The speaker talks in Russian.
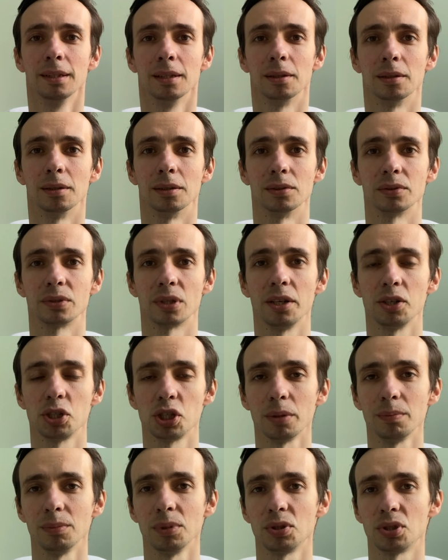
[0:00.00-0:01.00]
э, с
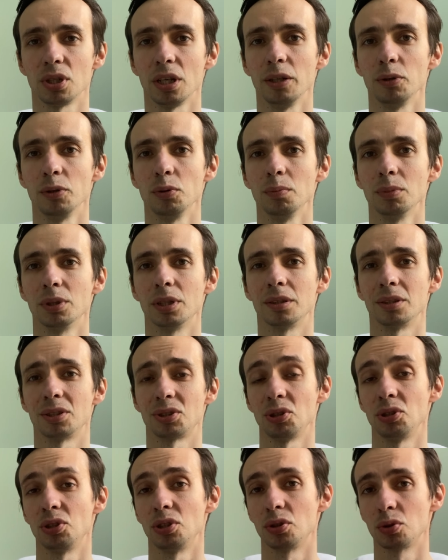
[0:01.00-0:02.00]
лечебной целью именно
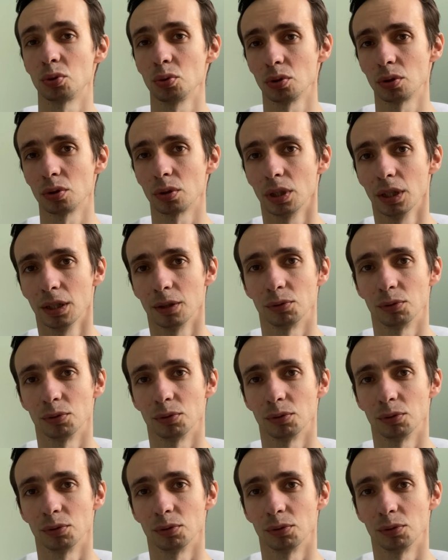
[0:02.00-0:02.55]
нас интересуют